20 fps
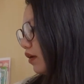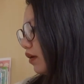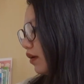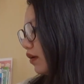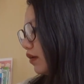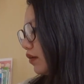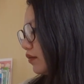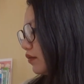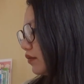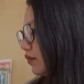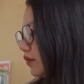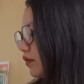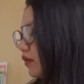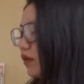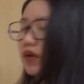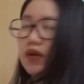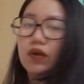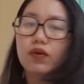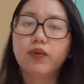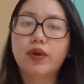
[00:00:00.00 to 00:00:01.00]
ờ,
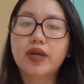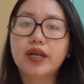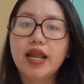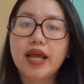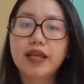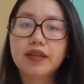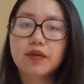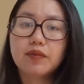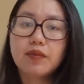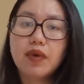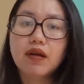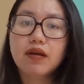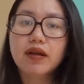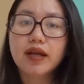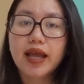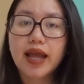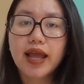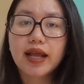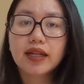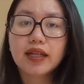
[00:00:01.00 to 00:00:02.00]
ngoài ra những món
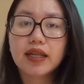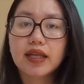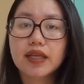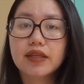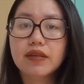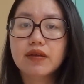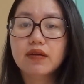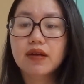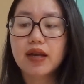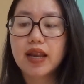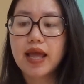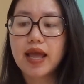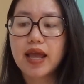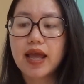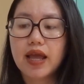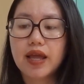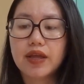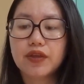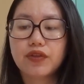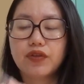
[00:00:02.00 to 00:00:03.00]
khác thì như
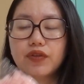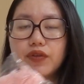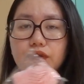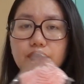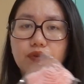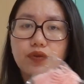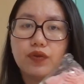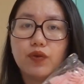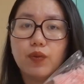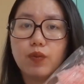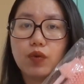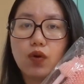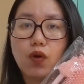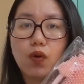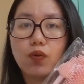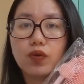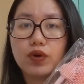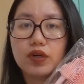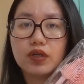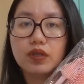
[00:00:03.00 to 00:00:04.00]
là dụng
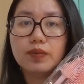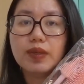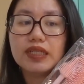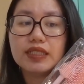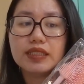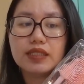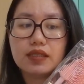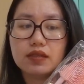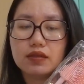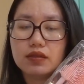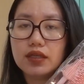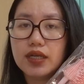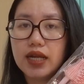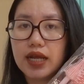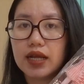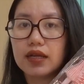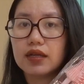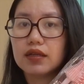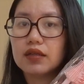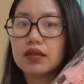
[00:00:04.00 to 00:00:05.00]
cụ rửa bình sữa
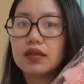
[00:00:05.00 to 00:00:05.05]
nè